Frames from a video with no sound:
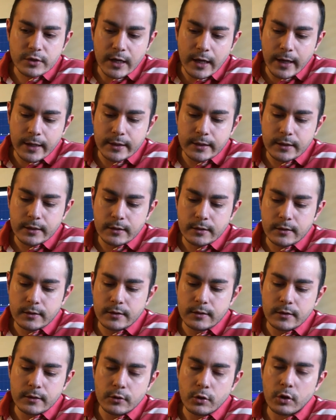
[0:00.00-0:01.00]
Yani
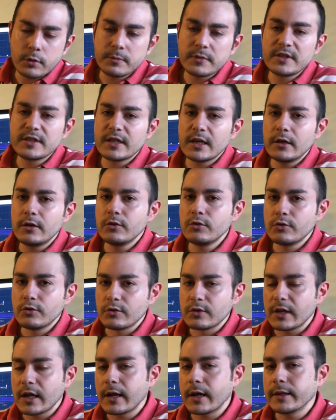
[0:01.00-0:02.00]

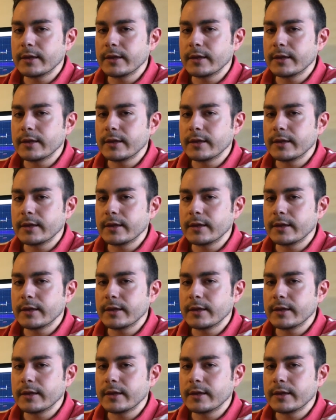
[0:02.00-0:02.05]
4800'ler e,